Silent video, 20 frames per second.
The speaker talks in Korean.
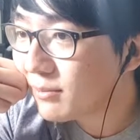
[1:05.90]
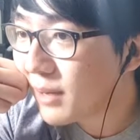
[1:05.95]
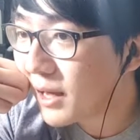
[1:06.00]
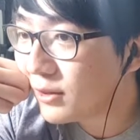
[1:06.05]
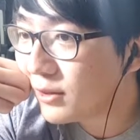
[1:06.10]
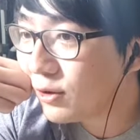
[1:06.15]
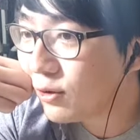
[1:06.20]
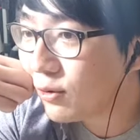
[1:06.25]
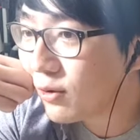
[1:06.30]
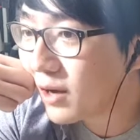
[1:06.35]

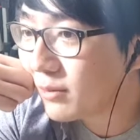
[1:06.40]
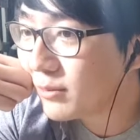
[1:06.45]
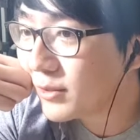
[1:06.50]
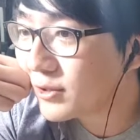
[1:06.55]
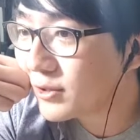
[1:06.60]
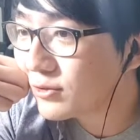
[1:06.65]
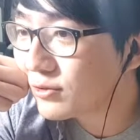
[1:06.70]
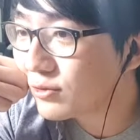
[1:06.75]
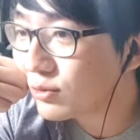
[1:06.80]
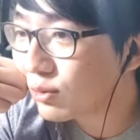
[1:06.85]
판교
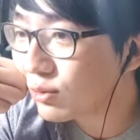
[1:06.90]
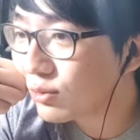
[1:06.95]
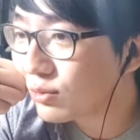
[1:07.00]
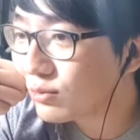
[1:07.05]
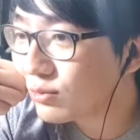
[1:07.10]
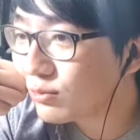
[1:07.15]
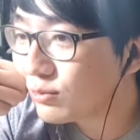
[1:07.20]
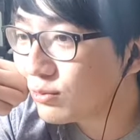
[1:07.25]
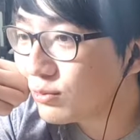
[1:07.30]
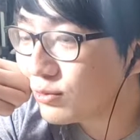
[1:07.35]
가면
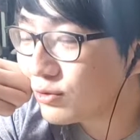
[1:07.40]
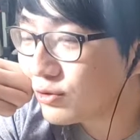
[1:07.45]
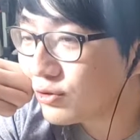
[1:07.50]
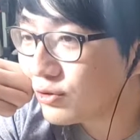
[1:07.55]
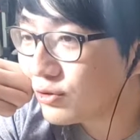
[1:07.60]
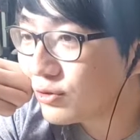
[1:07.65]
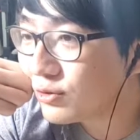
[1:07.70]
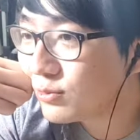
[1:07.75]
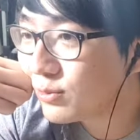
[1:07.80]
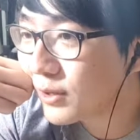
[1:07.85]
또
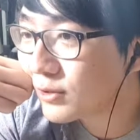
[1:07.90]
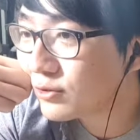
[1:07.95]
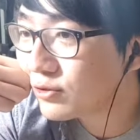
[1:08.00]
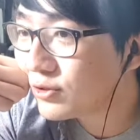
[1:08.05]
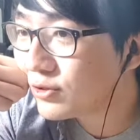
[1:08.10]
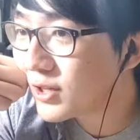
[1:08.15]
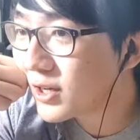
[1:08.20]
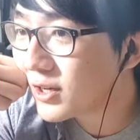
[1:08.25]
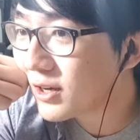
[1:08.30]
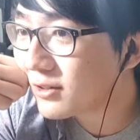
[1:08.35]
막
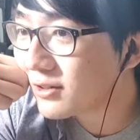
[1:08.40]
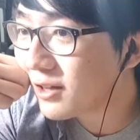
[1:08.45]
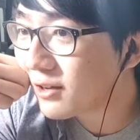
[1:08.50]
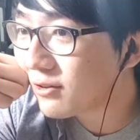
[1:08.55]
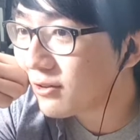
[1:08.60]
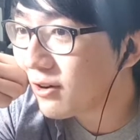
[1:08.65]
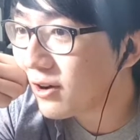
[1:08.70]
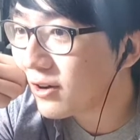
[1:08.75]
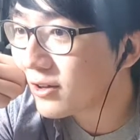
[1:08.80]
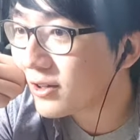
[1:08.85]
술 생각
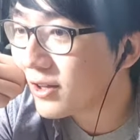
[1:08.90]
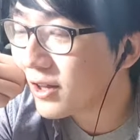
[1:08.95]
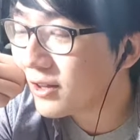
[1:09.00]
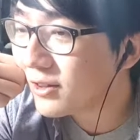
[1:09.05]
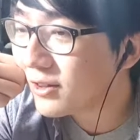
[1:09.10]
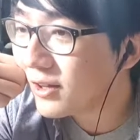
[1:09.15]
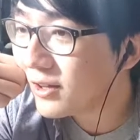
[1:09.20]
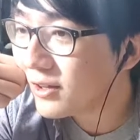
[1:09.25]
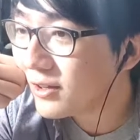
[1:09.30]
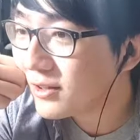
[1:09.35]
날것 같긴
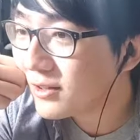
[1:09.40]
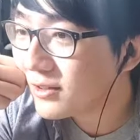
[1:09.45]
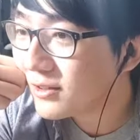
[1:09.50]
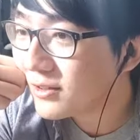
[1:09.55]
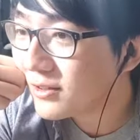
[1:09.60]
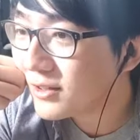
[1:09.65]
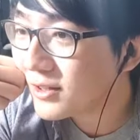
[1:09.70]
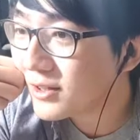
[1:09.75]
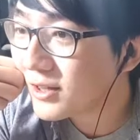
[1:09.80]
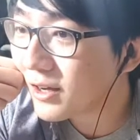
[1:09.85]
한데
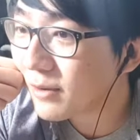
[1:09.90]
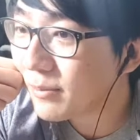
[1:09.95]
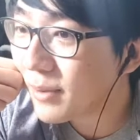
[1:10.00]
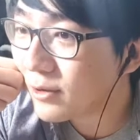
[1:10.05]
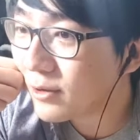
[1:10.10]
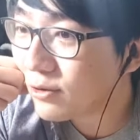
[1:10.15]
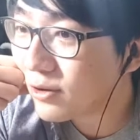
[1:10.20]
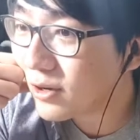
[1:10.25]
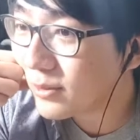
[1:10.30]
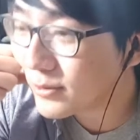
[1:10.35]
이따가
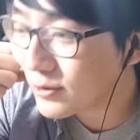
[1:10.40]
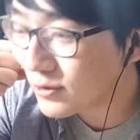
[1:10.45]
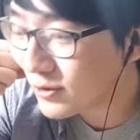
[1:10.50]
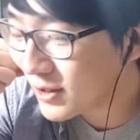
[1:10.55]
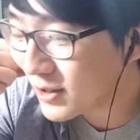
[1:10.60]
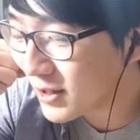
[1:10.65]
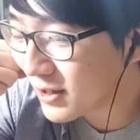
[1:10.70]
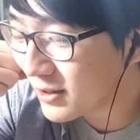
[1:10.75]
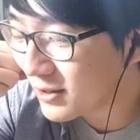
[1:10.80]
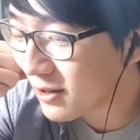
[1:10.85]
판교 가면
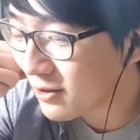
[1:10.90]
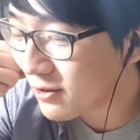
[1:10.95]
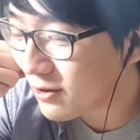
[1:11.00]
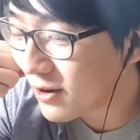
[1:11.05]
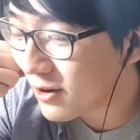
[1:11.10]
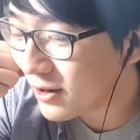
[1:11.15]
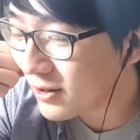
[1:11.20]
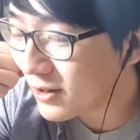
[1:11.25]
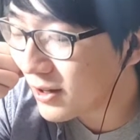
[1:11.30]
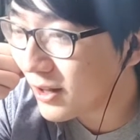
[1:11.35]
술 생각
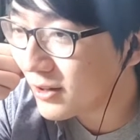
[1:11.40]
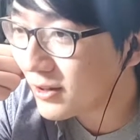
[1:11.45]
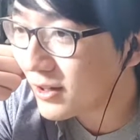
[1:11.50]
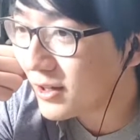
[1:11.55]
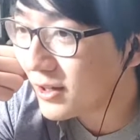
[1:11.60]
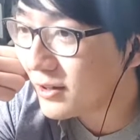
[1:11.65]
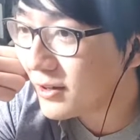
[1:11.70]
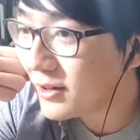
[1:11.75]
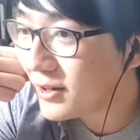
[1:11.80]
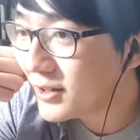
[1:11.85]
날것 같긴
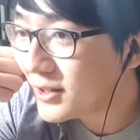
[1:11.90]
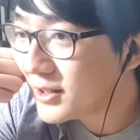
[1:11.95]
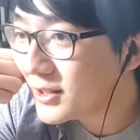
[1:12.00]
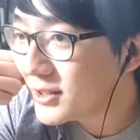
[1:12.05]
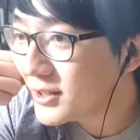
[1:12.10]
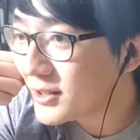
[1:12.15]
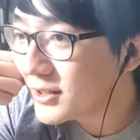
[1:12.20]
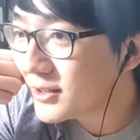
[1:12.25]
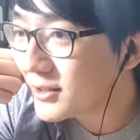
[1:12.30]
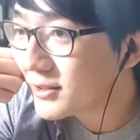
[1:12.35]
한데
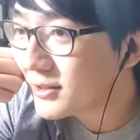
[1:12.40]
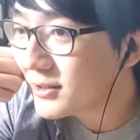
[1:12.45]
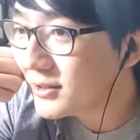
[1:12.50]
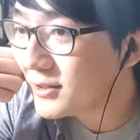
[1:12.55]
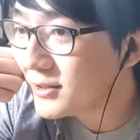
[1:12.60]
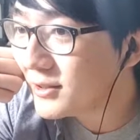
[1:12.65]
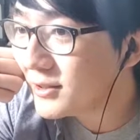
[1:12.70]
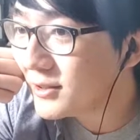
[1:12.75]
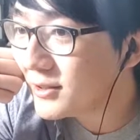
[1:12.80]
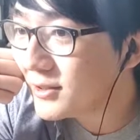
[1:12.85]

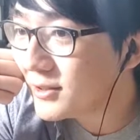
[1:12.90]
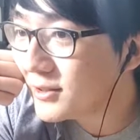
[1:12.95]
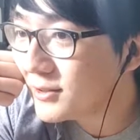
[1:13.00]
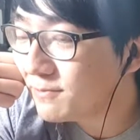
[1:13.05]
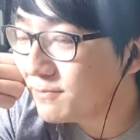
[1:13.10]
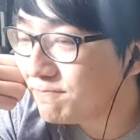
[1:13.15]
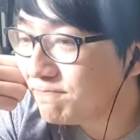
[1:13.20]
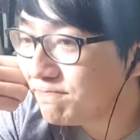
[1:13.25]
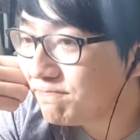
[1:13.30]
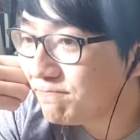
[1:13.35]
그
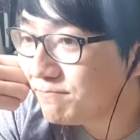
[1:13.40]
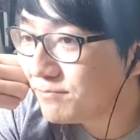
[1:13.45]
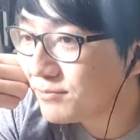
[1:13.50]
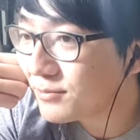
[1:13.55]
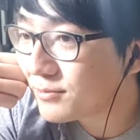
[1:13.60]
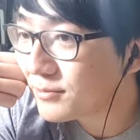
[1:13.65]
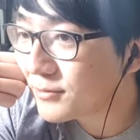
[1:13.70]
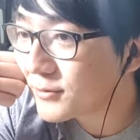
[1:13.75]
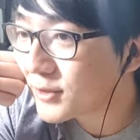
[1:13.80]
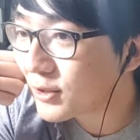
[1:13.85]

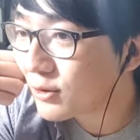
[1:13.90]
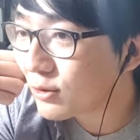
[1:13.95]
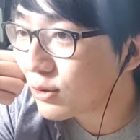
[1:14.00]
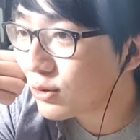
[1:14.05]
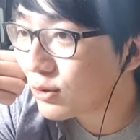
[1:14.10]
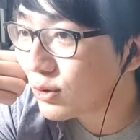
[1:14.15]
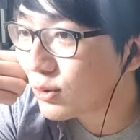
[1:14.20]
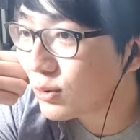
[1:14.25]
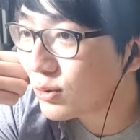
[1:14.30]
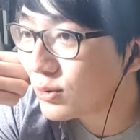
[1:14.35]

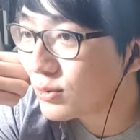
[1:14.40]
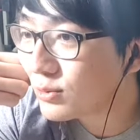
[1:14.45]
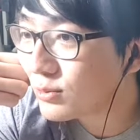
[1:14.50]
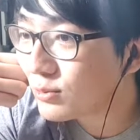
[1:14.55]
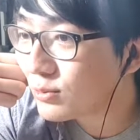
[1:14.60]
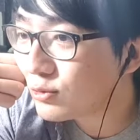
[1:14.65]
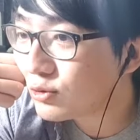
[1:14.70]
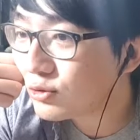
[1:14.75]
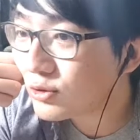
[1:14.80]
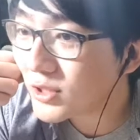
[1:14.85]
그것도
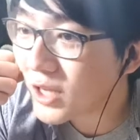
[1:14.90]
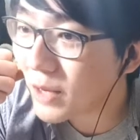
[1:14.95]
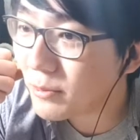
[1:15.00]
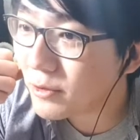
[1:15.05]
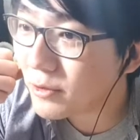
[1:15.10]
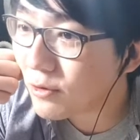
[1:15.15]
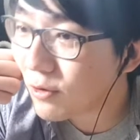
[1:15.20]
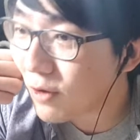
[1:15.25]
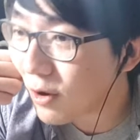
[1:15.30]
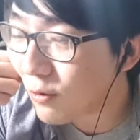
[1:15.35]

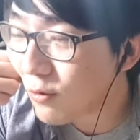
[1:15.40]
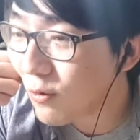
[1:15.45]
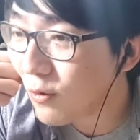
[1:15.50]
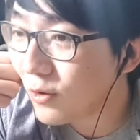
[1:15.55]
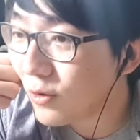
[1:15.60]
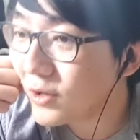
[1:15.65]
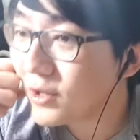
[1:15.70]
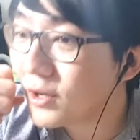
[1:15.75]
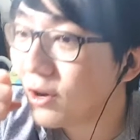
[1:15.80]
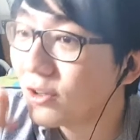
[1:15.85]
참을 것
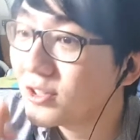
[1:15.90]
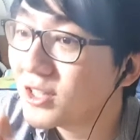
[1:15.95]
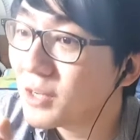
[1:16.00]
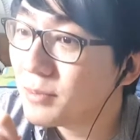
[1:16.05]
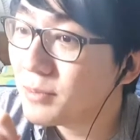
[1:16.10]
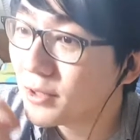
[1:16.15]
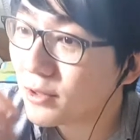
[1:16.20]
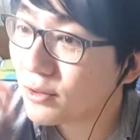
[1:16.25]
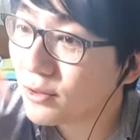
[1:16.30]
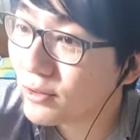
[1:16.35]
같고
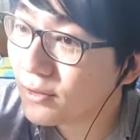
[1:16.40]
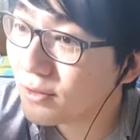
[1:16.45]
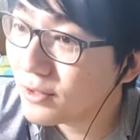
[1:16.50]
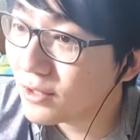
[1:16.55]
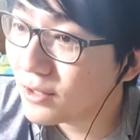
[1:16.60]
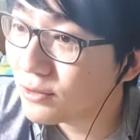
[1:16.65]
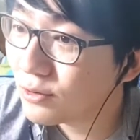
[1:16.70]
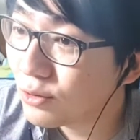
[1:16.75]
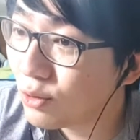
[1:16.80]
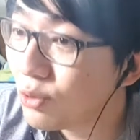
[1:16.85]
어차피
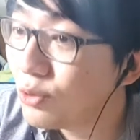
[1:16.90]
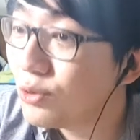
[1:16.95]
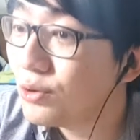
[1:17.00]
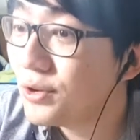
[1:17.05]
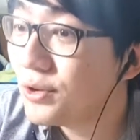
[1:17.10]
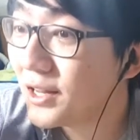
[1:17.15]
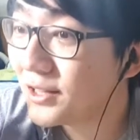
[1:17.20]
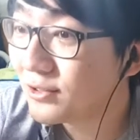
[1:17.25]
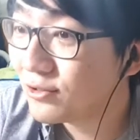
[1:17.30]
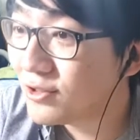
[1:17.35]
난
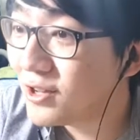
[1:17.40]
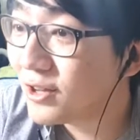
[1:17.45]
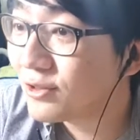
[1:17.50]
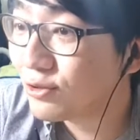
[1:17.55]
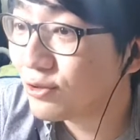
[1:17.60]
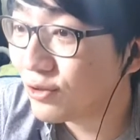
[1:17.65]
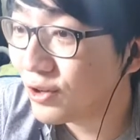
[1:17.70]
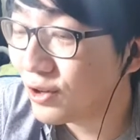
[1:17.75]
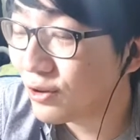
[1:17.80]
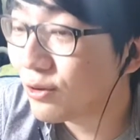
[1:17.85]
토요일에 술
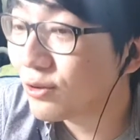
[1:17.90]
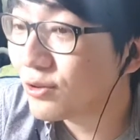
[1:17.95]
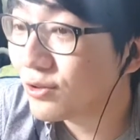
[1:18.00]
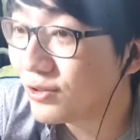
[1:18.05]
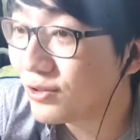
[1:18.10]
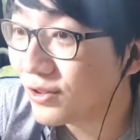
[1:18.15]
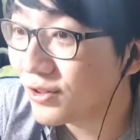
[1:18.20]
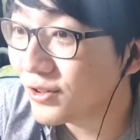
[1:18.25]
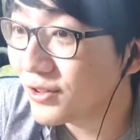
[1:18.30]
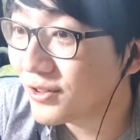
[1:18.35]
약속
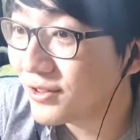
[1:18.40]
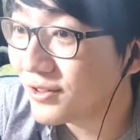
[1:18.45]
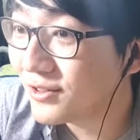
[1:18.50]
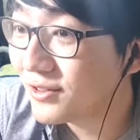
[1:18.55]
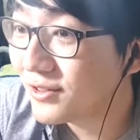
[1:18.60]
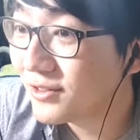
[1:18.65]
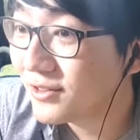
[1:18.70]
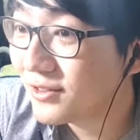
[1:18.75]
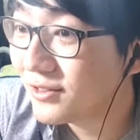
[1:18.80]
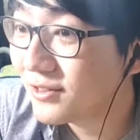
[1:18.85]
있거든요.
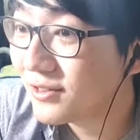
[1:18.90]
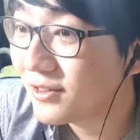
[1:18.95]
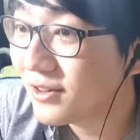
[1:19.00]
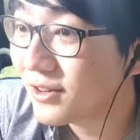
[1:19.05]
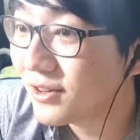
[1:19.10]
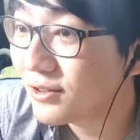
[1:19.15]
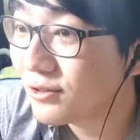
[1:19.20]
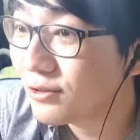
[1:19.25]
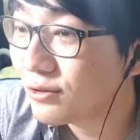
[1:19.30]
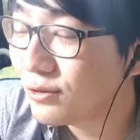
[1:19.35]

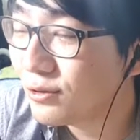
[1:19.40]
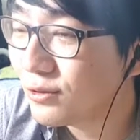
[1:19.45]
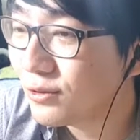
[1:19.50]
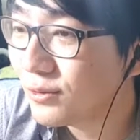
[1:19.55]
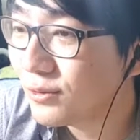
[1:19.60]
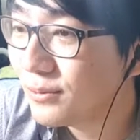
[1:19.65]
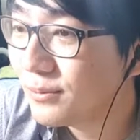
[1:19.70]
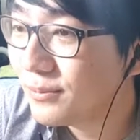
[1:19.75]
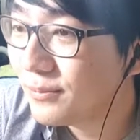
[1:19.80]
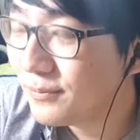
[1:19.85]

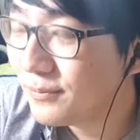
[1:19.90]
그래가지고